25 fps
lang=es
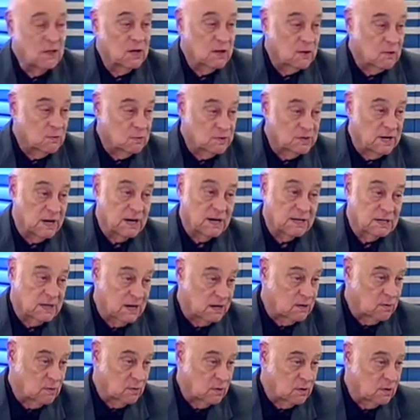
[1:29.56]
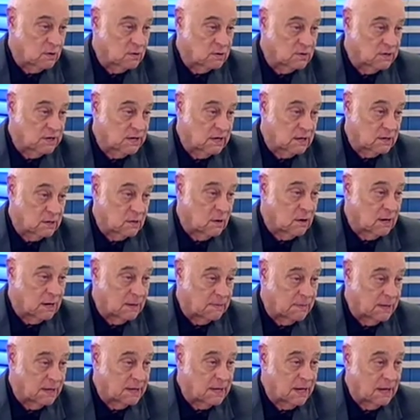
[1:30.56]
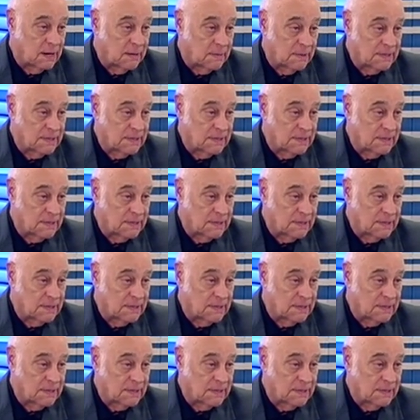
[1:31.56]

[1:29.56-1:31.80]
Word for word: Y te escucharás algunos conciertos a la paella.